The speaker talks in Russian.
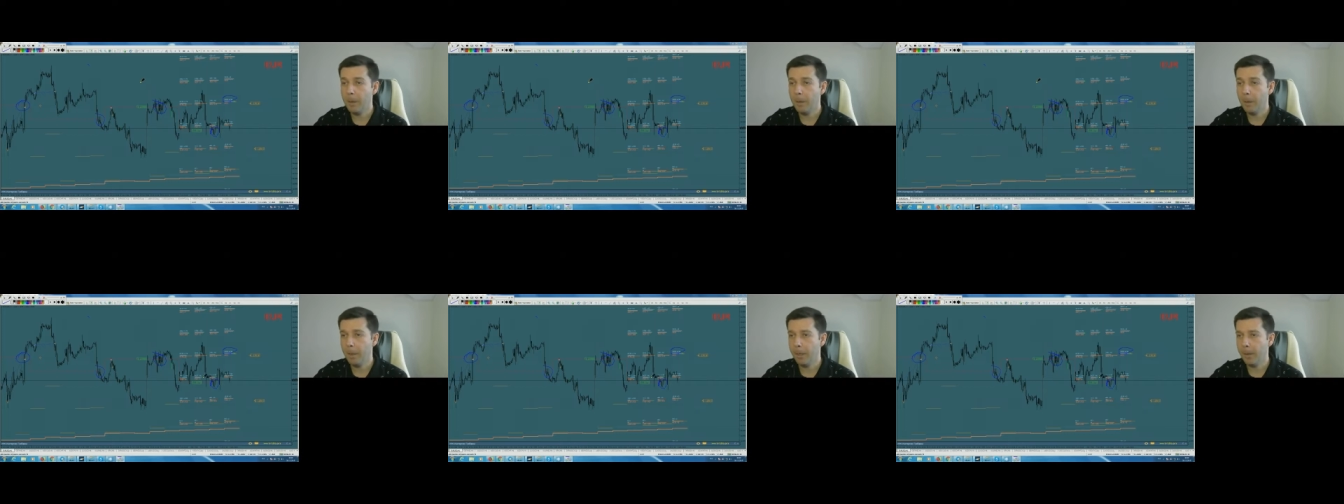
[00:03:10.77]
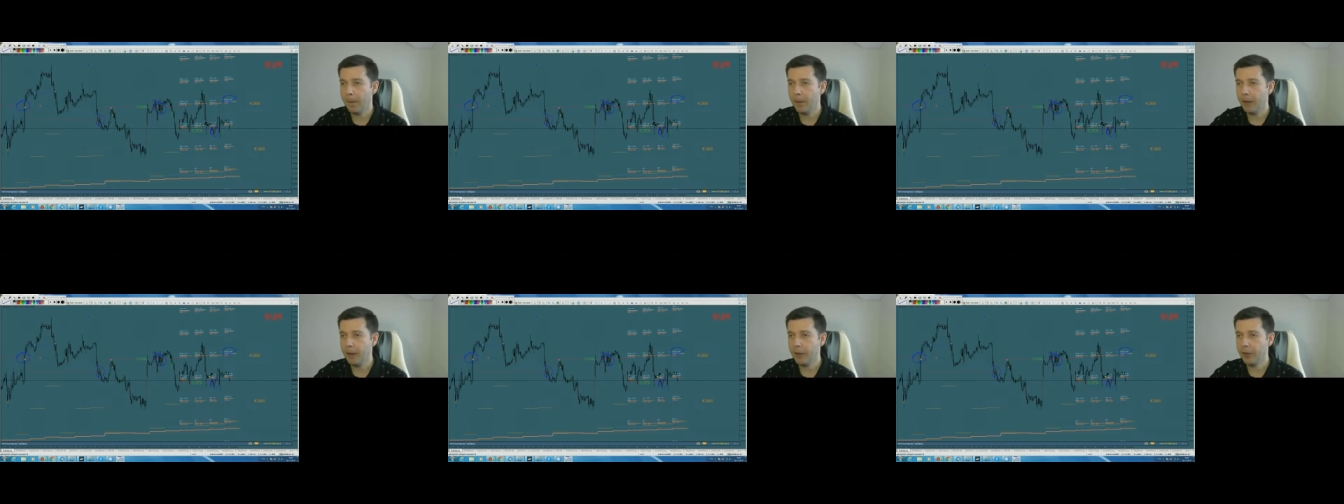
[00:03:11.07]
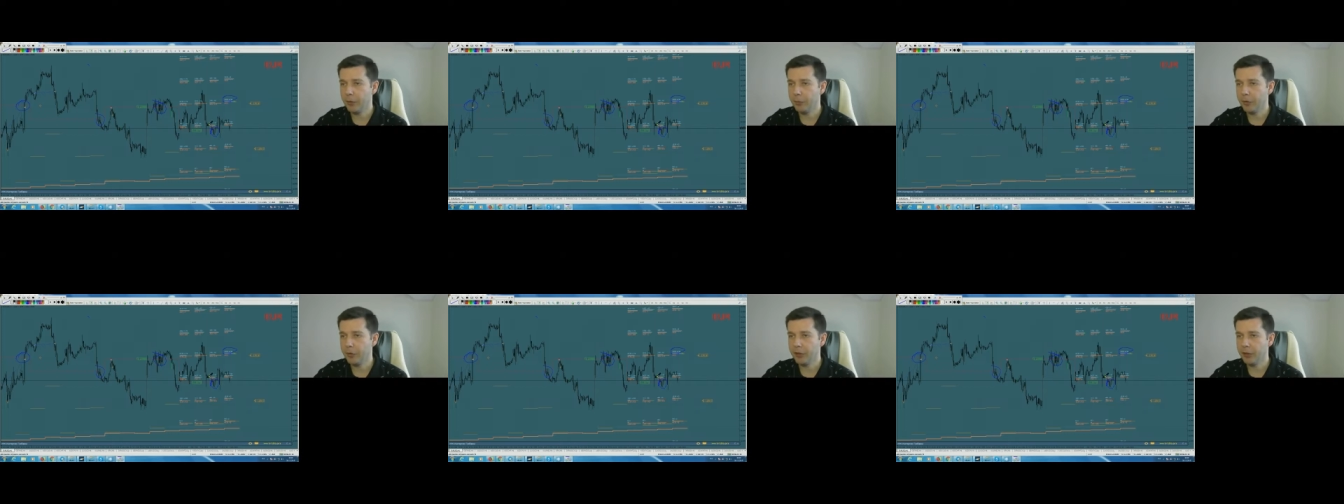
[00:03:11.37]

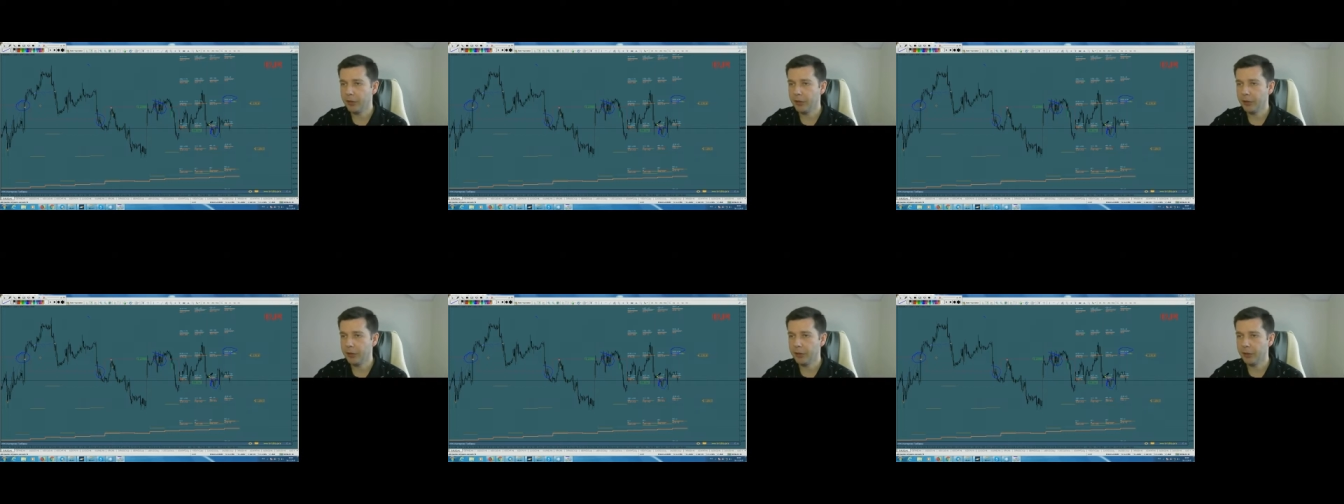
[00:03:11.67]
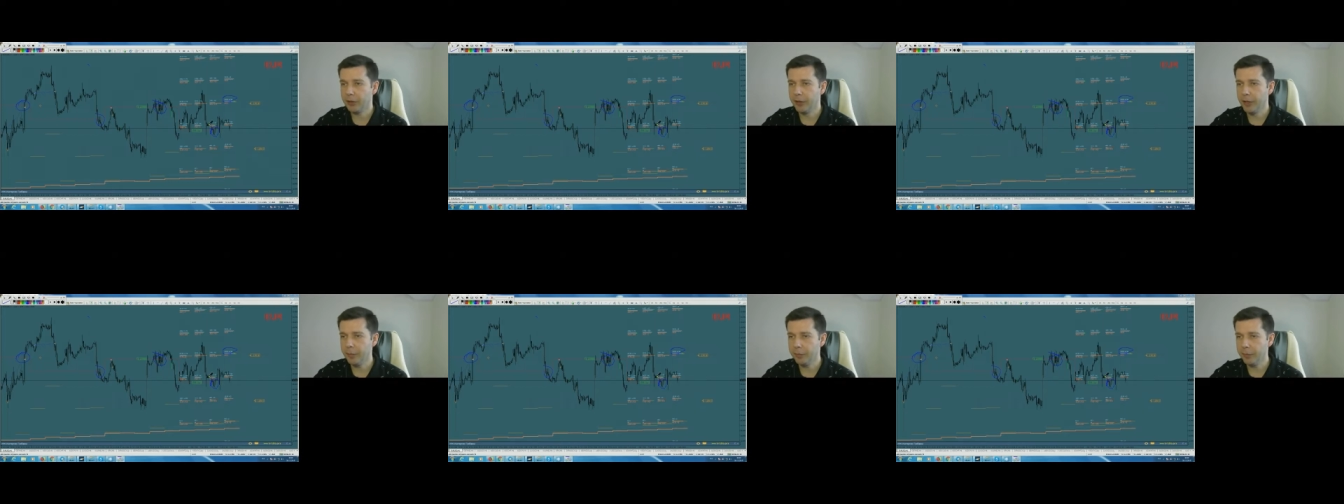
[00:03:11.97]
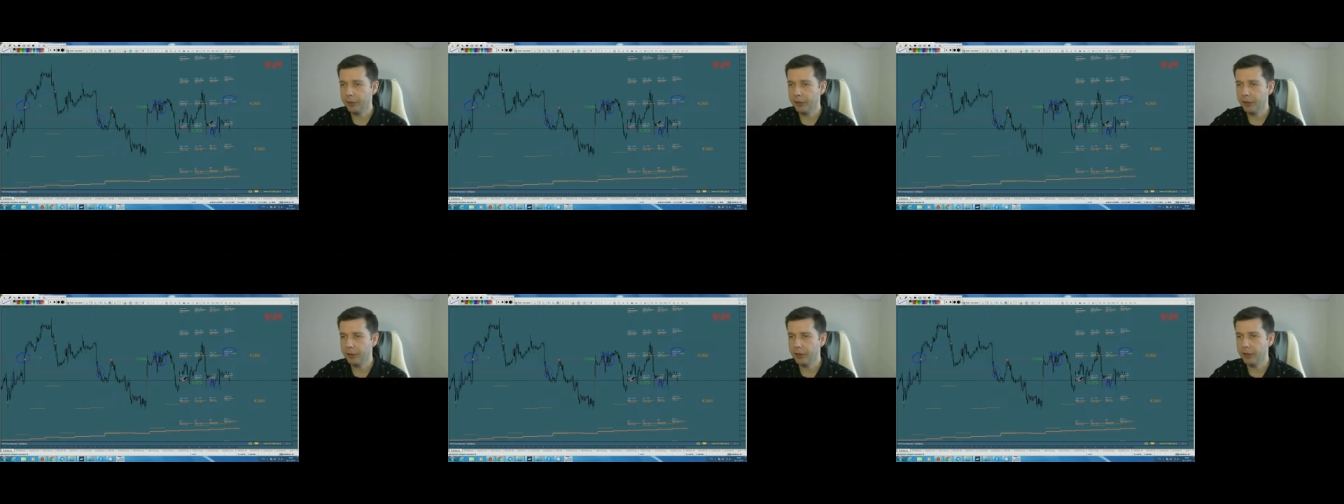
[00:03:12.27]
Дальше мы закрыли гэп
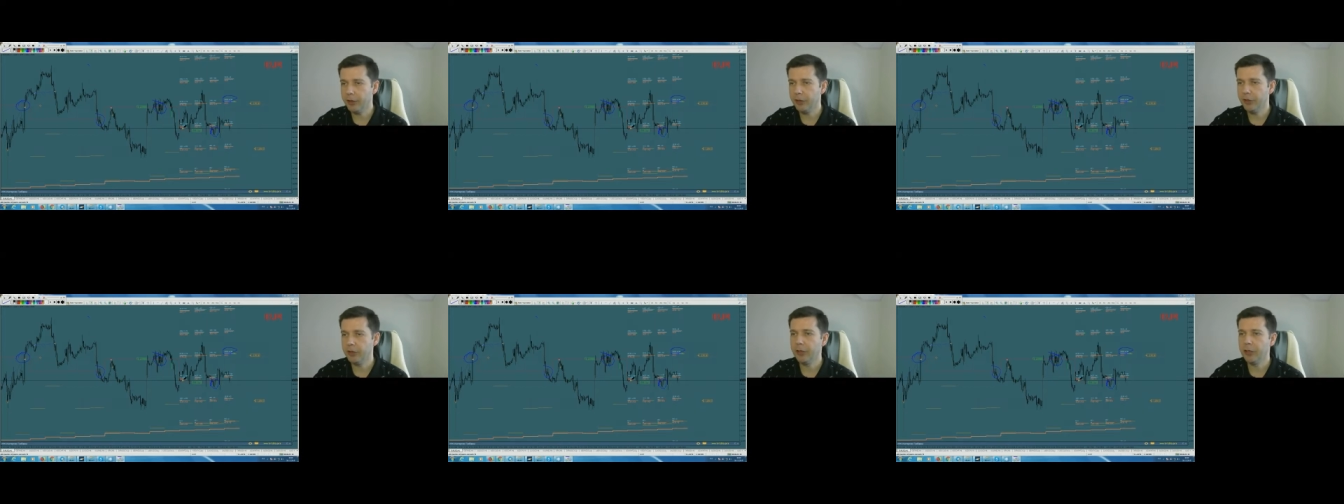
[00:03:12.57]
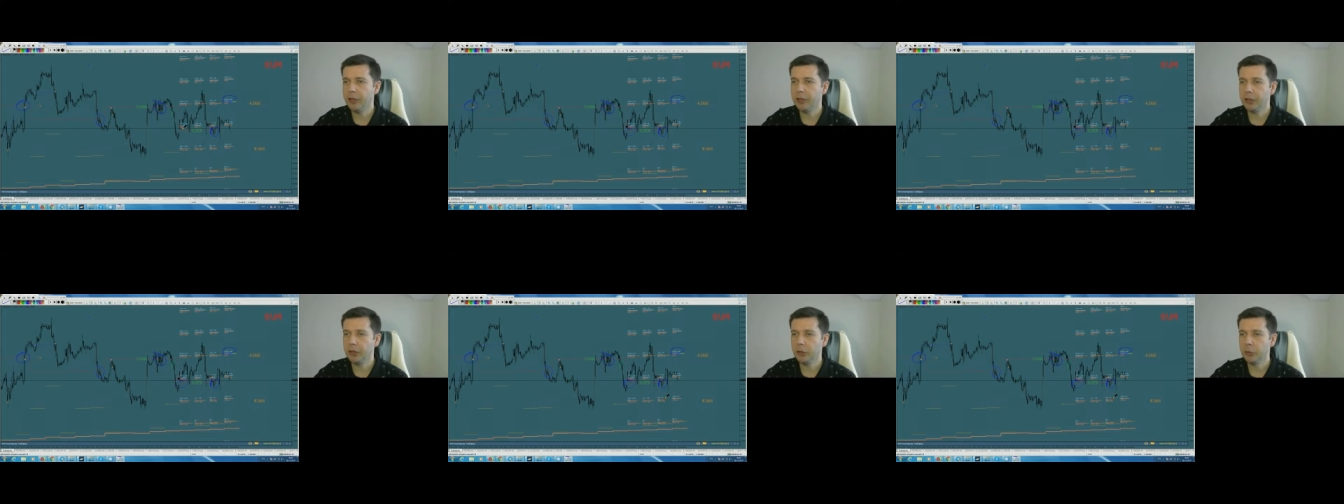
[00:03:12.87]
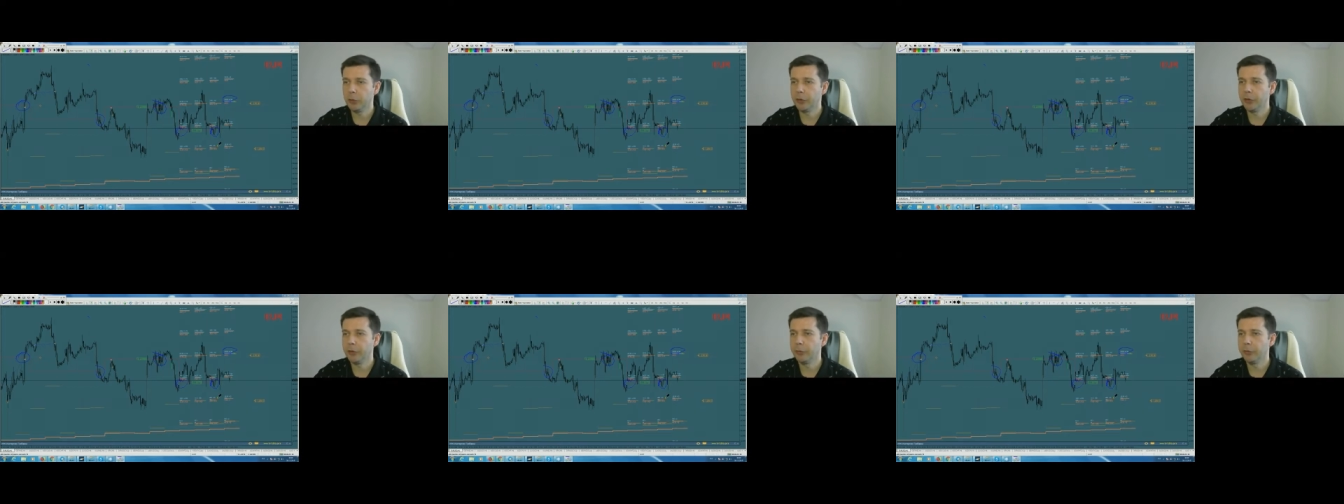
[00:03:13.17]
на этой неделе,
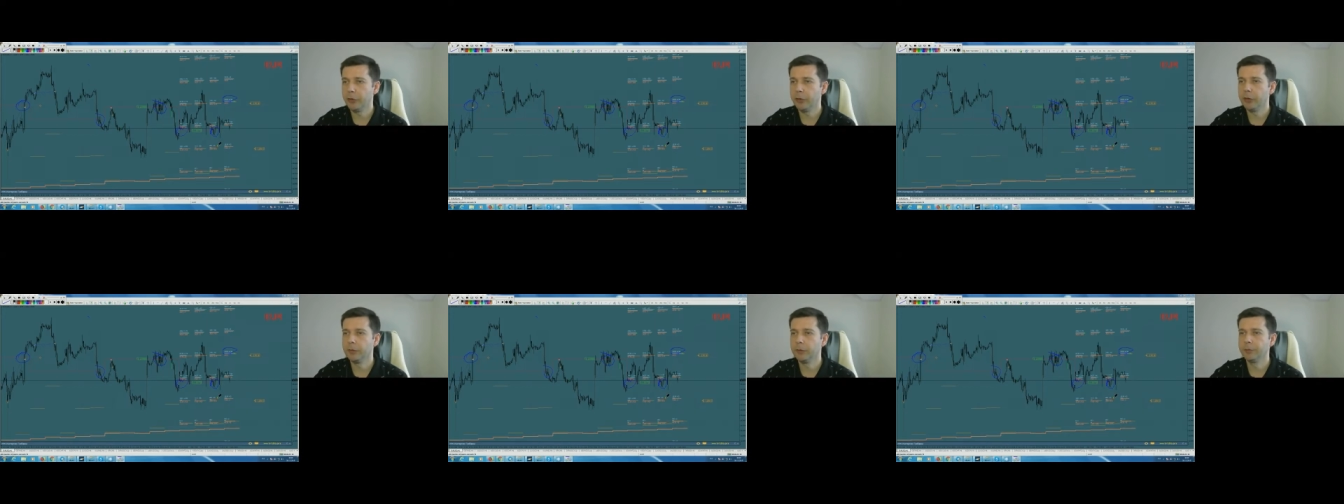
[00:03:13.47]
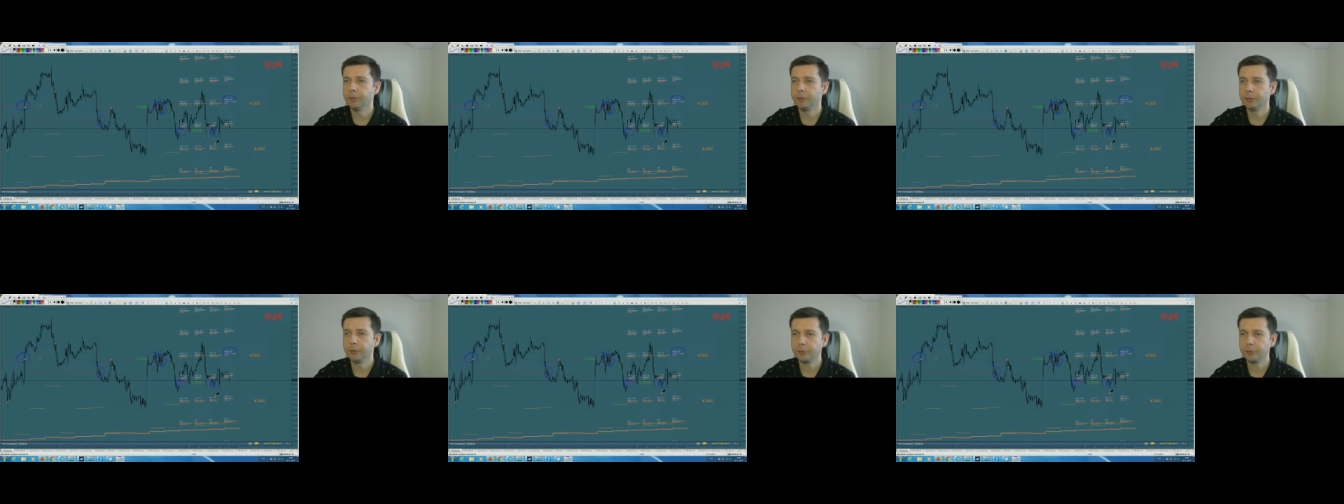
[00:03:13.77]
который был.